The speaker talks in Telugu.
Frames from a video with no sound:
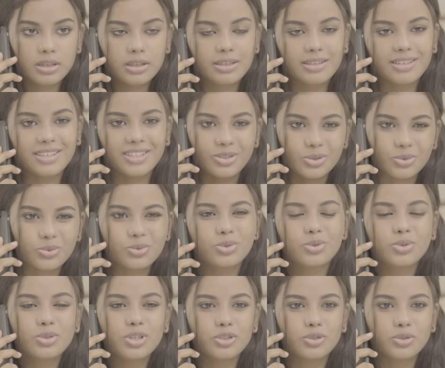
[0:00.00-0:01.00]
నేను
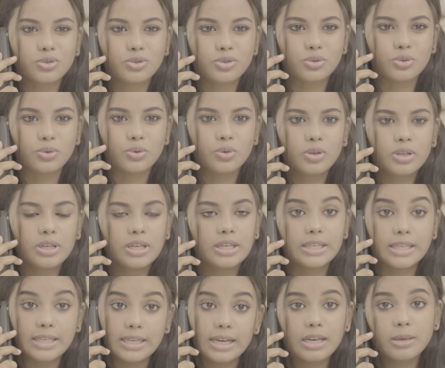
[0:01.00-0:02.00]
చూసుకుంటా శిష్యు
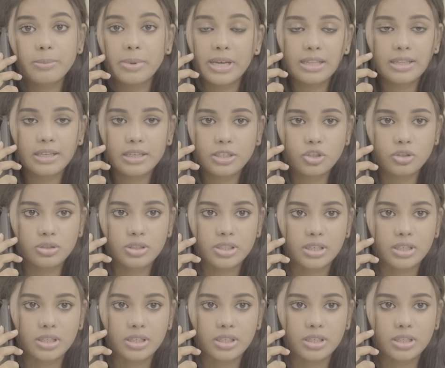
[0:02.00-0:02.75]
గీయాల బయలుదేరేసి